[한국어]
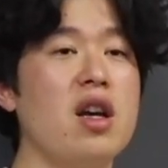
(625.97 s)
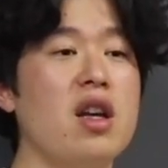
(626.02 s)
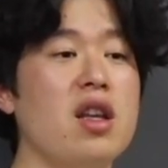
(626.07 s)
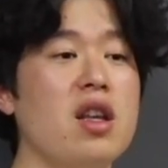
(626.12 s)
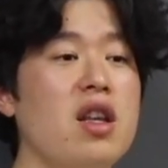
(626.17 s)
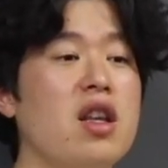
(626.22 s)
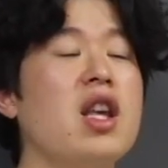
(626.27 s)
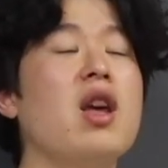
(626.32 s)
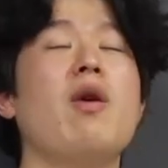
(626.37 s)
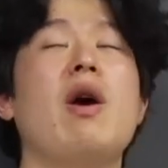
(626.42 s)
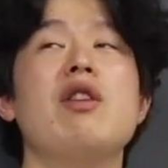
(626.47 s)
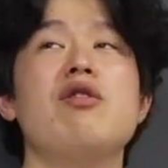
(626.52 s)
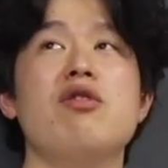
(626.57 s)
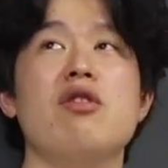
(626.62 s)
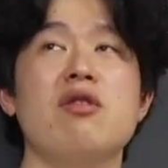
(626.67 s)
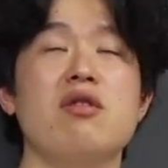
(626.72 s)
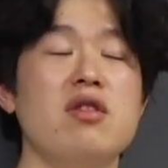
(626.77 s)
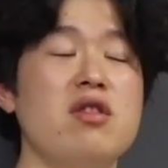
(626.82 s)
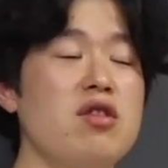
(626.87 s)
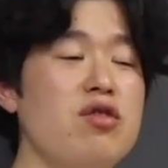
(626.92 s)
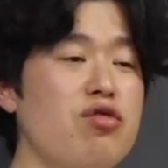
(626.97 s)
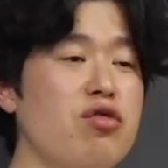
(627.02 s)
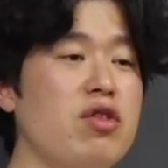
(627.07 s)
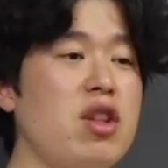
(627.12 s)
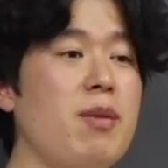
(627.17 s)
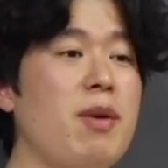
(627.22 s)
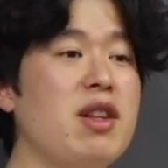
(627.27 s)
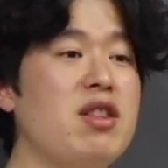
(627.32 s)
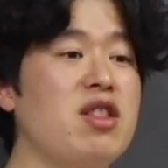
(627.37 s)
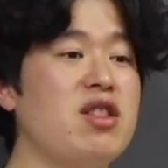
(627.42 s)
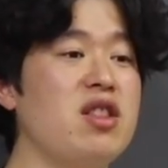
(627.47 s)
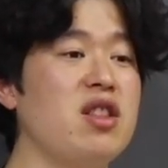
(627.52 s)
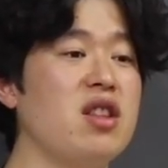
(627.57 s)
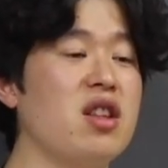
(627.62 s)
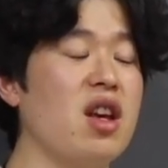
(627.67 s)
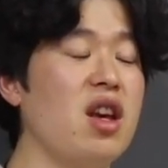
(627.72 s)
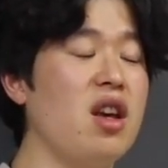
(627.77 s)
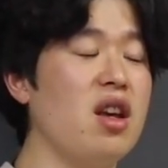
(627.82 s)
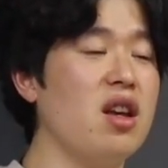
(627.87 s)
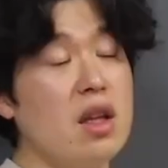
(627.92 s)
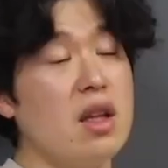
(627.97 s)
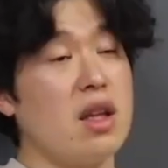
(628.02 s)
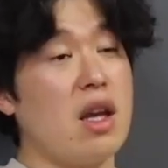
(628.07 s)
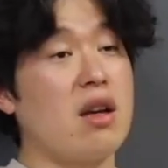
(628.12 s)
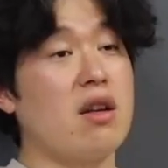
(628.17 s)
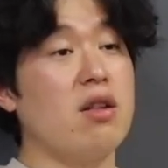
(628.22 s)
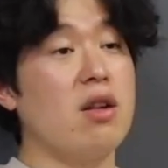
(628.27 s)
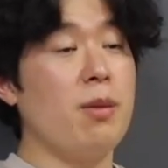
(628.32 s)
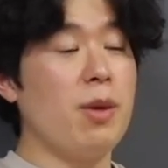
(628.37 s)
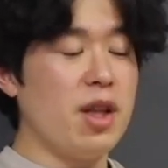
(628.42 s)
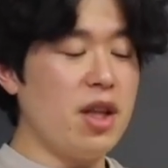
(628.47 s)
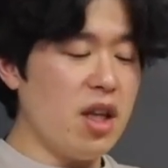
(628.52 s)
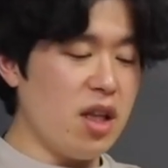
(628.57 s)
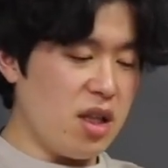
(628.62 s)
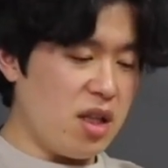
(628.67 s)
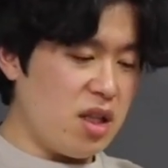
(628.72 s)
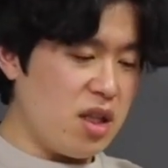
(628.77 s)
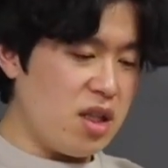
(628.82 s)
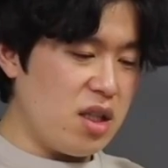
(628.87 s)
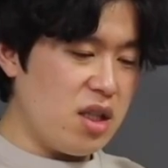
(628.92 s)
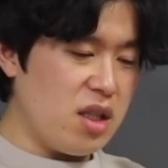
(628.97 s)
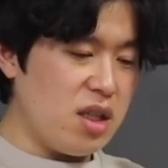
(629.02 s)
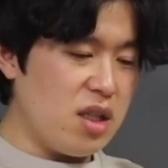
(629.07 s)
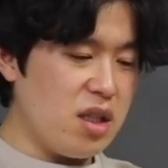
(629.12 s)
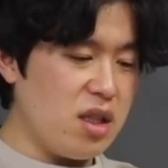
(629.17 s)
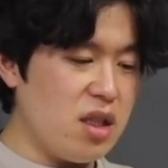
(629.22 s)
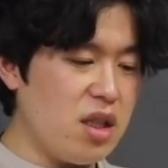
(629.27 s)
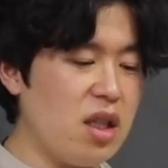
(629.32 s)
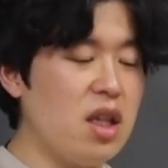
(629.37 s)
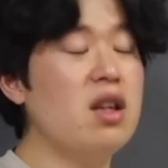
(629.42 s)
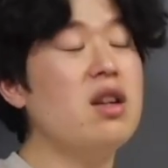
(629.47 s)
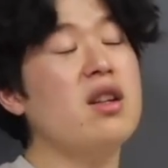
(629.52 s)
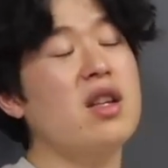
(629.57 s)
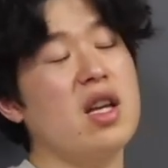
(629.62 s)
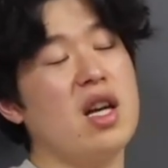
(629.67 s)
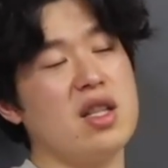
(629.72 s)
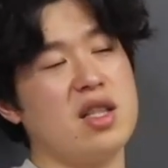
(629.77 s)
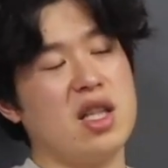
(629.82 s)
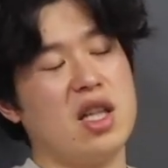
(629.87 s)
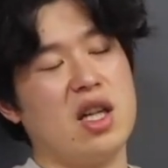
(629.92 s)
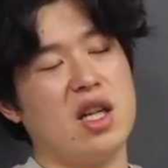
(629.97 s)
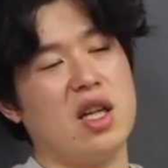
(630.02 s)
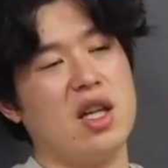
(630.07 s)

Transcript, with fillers: 이게 완전 쑥대밭이지 이게? 야 그러면은 이렇게 하자.